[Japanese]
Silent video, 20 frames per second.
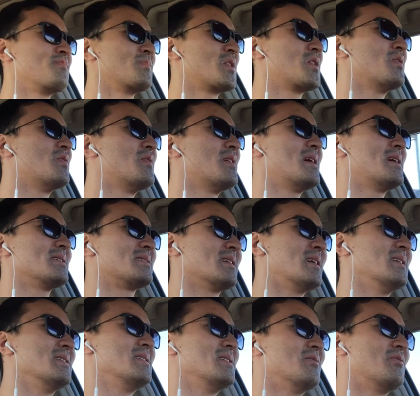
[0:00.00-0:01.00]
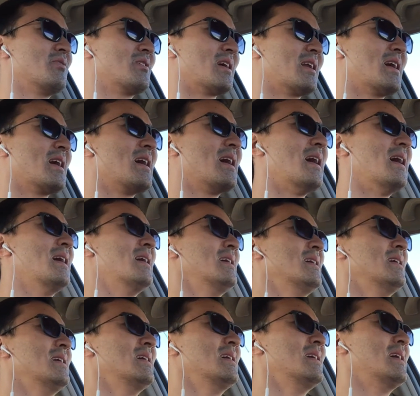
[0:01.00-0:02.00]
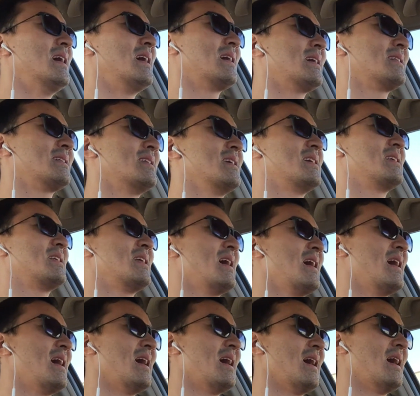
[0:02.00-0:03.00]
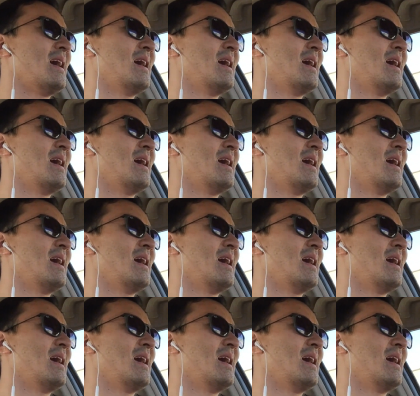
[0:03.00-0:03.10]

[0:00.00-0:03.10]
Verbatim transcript: 今日はサンディエゴから上がってきて、